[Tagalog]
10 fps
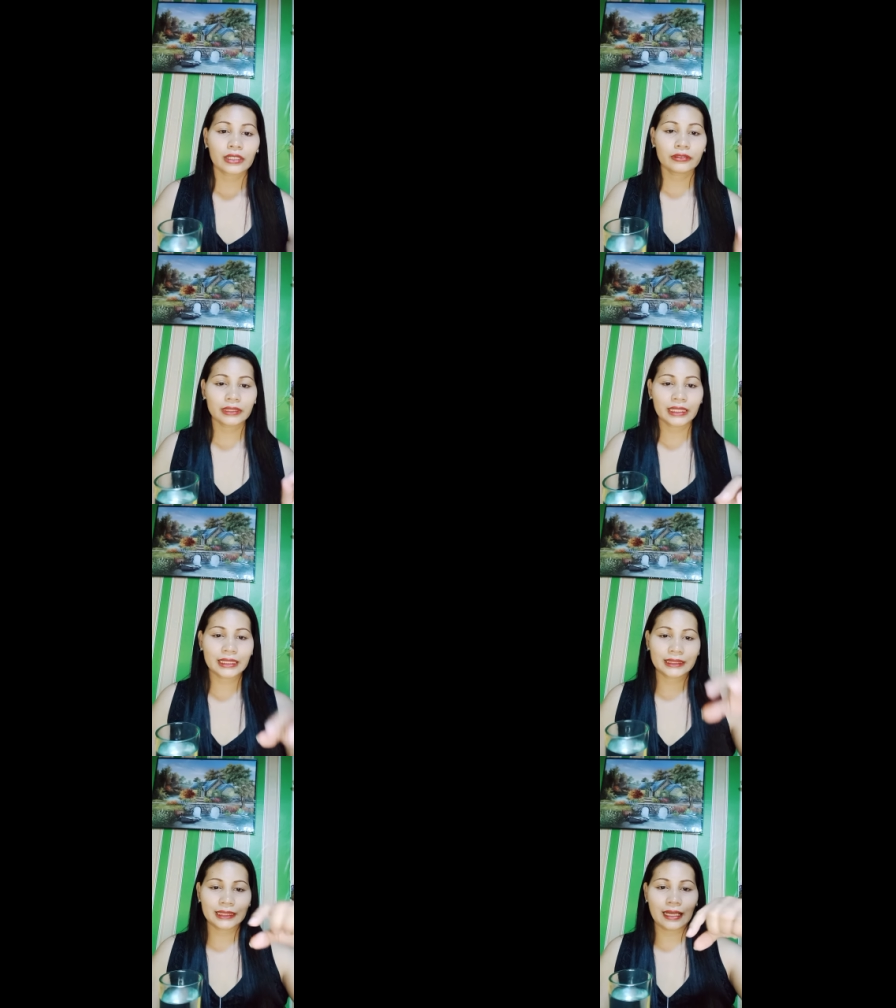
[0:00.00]
Kunting
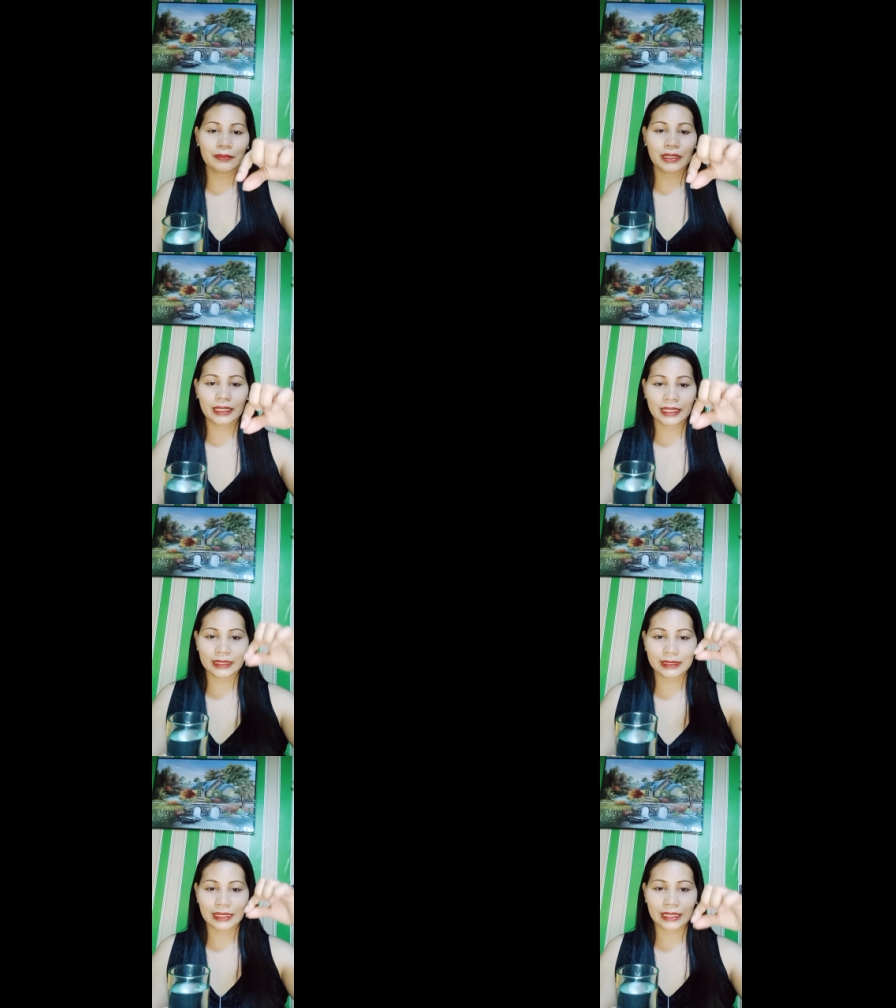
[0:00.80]
asin lamang, kahit
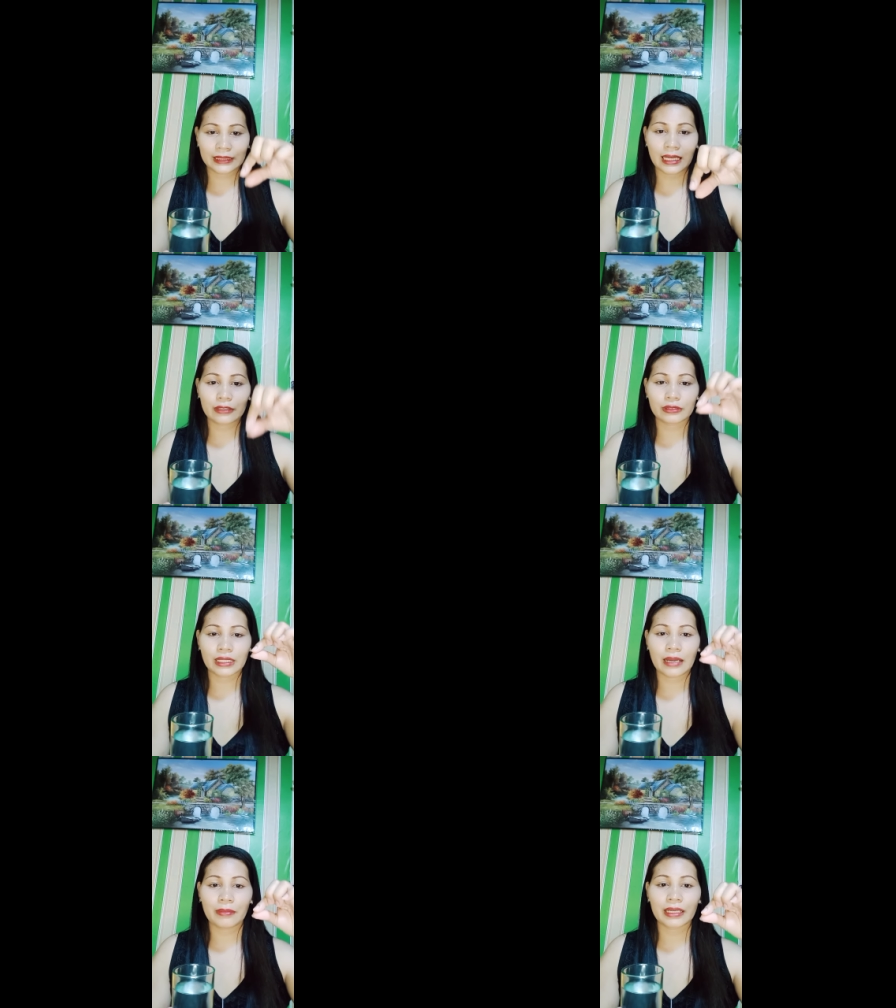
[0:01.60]
isang dakot
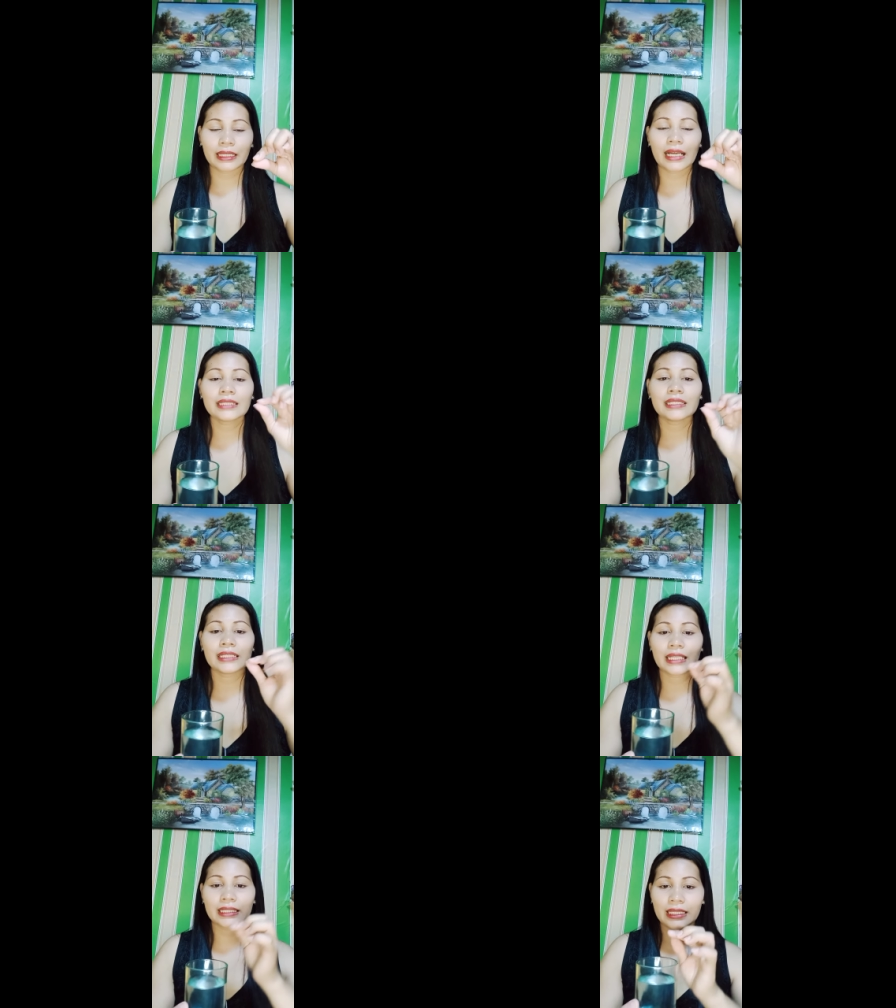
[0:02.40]
lamang ng
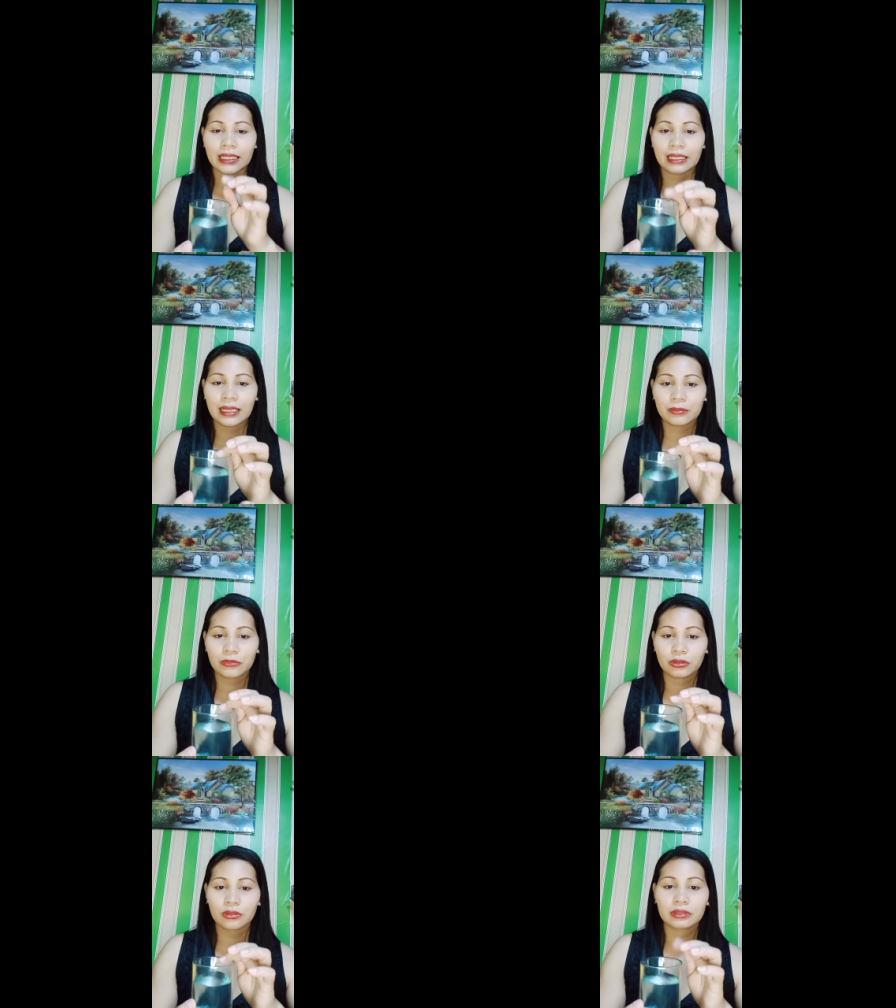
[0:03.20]
asin at ilagay
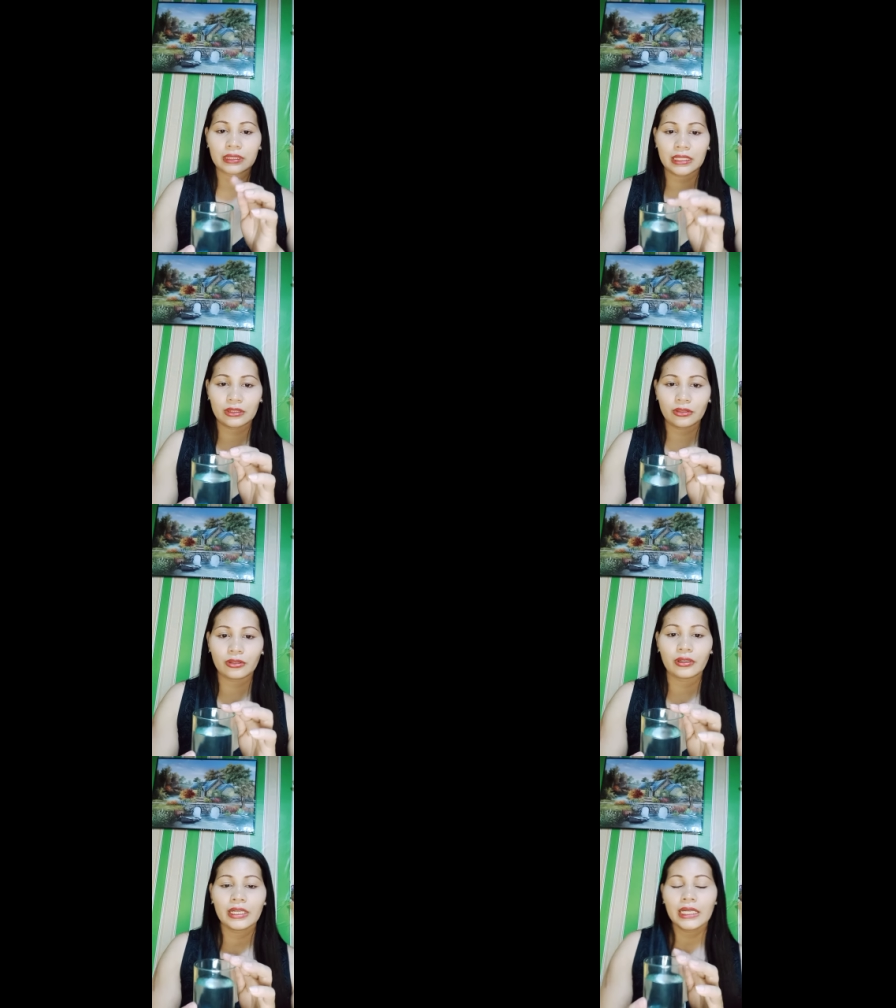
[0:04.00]
mo dito.